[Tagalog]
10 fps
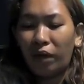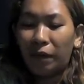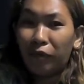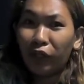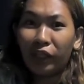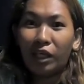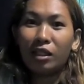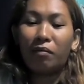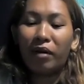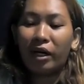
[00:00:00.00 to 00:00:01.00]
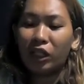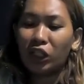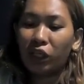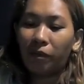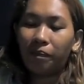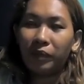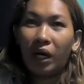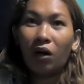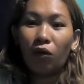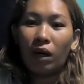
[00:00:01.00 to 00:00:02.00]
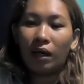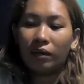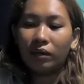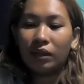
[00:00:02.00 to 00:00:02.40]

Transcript: my birthday sa March, ako lang.